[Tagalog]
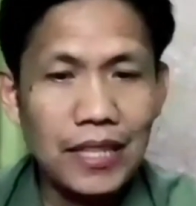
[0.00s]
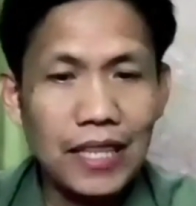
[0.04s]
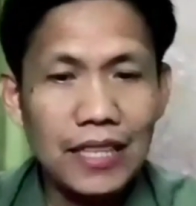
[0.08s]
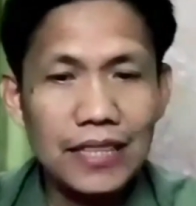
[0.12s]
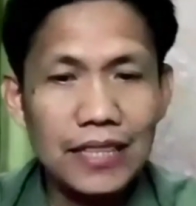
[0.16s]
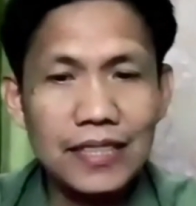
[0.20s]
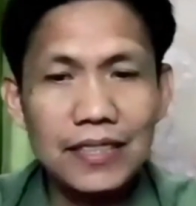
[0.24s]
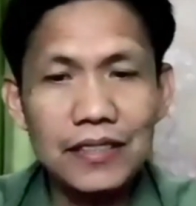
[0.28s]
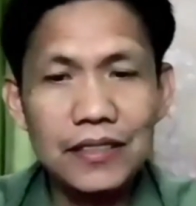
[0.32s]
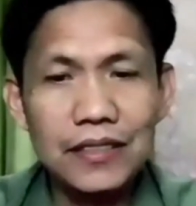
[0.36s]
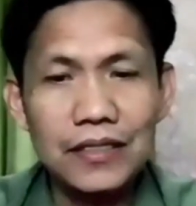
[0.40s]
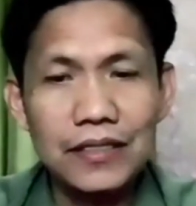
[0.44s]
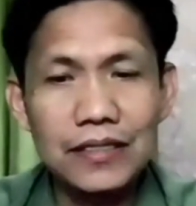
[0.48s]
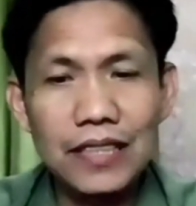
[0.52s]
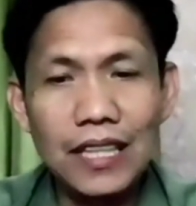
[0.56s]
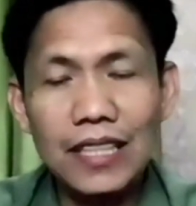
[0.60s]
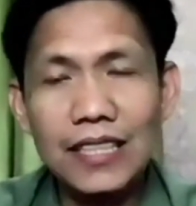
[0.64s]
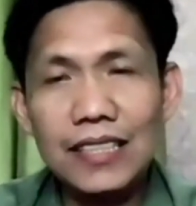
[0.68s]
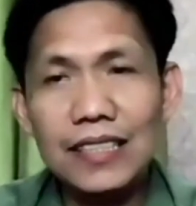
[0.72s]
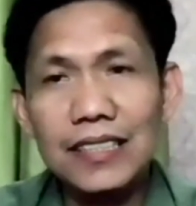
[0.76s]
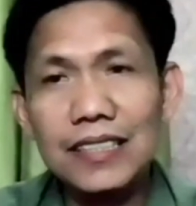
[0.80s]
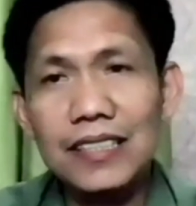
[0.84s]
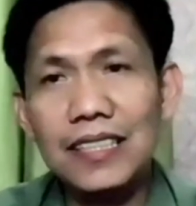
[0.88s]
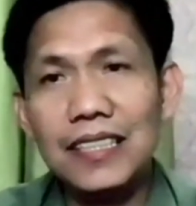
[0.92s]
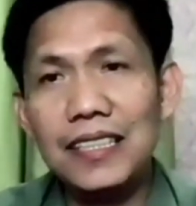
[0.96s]
natin doon na
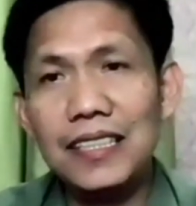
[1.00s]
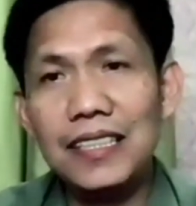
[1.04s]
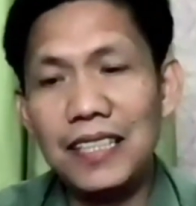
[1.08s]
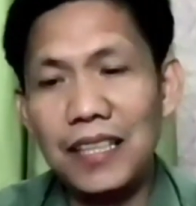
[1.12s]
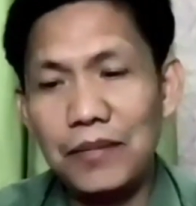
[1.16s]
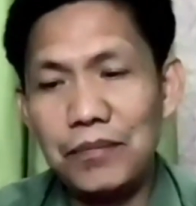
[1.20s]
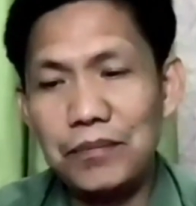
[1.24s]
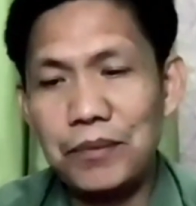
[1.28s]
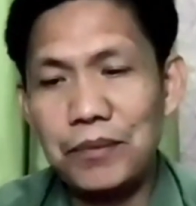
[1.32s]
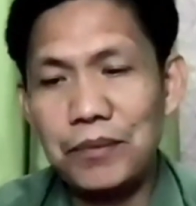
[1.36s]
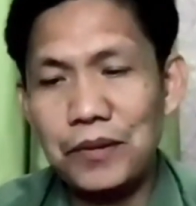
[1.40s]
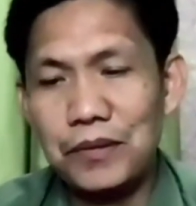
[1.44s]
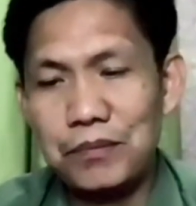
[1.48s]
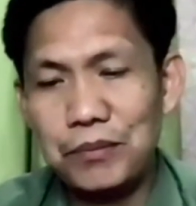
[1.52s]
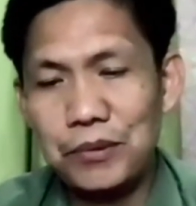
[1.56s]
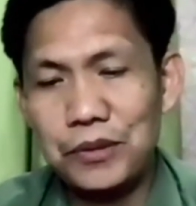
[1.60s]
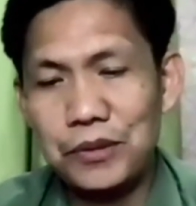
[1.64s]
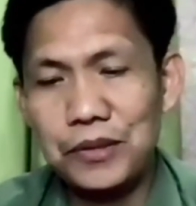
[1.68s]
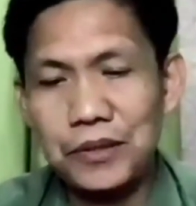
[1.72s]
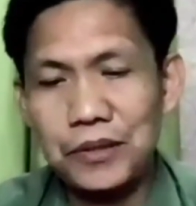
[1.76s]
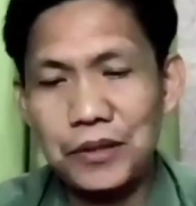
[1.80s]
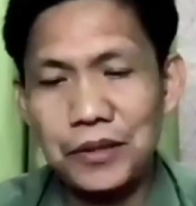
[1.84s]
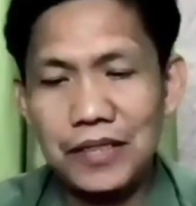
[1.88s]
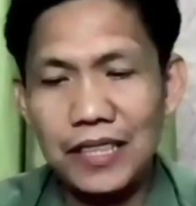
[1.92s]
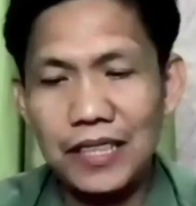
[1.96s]
hindi ang
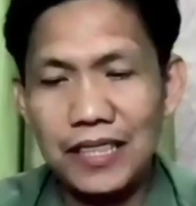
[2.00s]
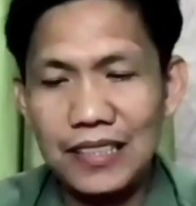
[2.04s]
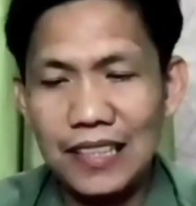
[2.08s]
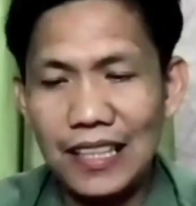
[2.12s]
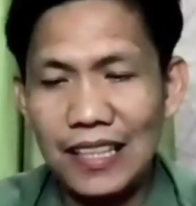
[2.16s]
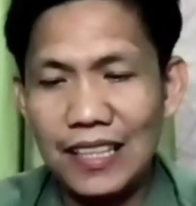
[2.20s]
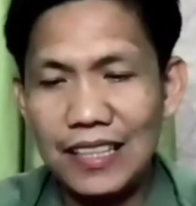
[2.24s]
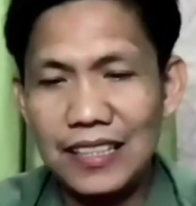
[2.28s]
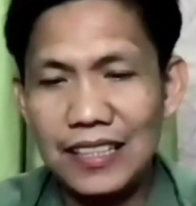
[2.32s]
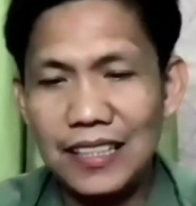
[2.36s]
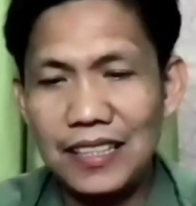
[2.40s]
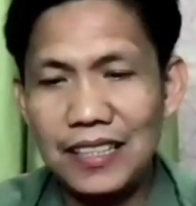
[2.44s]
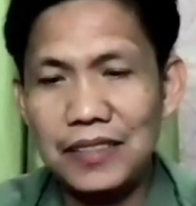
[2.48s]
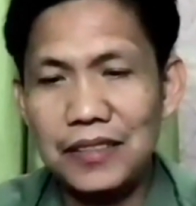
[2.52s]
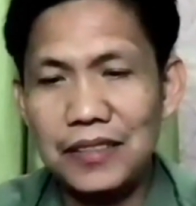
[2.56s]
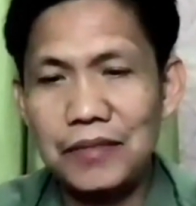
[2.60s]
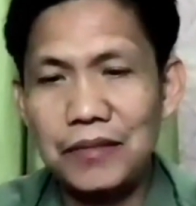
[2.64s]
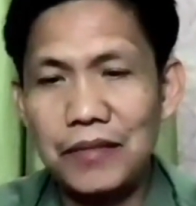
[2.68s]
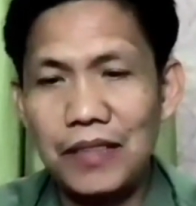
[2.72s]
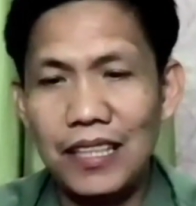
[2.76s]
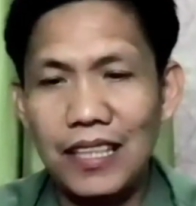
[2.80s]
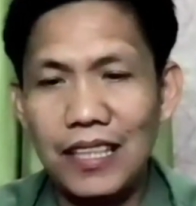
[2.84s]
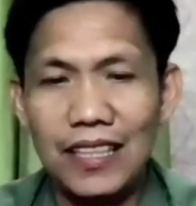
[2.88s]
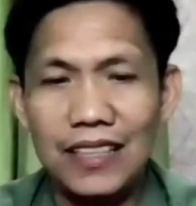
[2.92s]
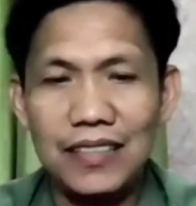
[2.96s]
purpose doon ay talagang
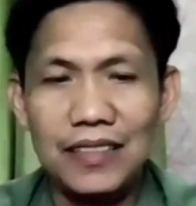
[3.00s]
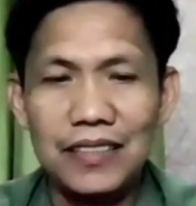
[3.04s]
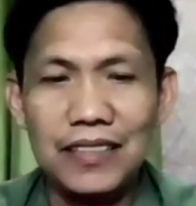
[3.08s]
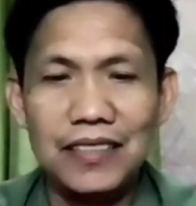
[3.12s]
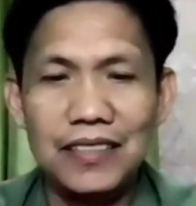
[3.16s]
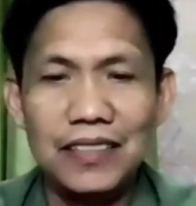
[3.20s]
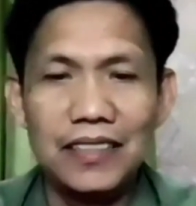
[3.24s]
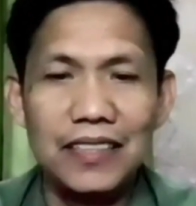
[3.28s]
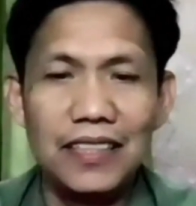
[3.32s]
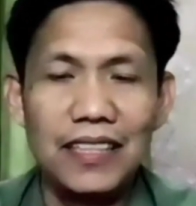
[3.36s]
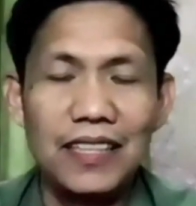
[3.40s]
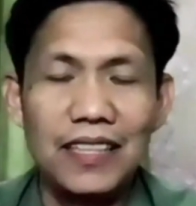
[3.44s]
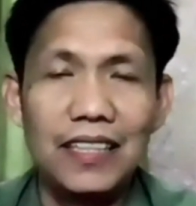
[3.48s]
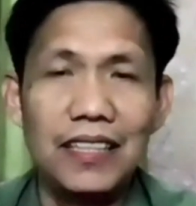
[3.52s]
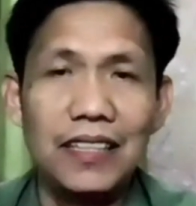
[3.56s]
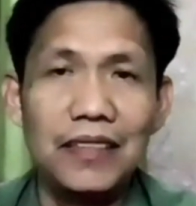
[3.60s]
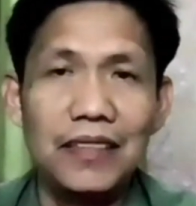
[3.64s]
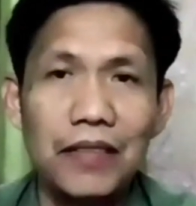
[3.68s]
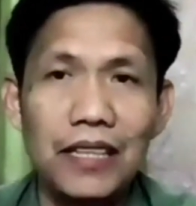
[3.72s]
walang uh,